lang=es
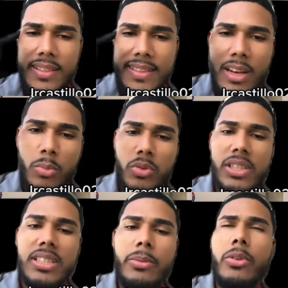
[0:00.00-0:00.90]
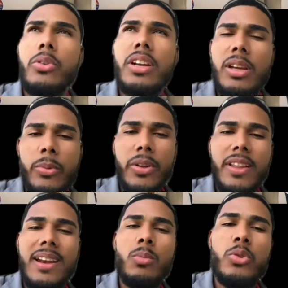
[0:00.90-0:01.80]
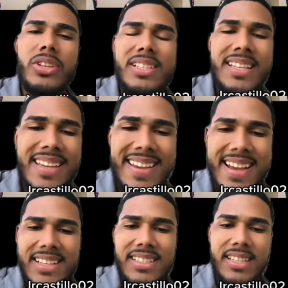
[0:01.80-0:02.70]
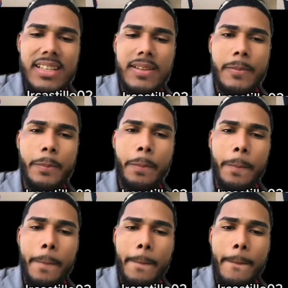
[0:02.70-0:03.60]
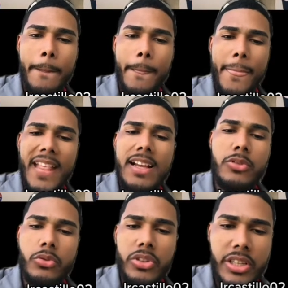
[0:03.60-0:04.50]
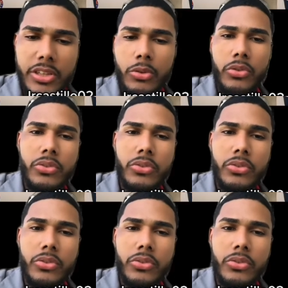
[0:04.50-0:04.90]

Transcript: dar mucha sabiduría y le puede dar mucha enseñanza a sus hijos.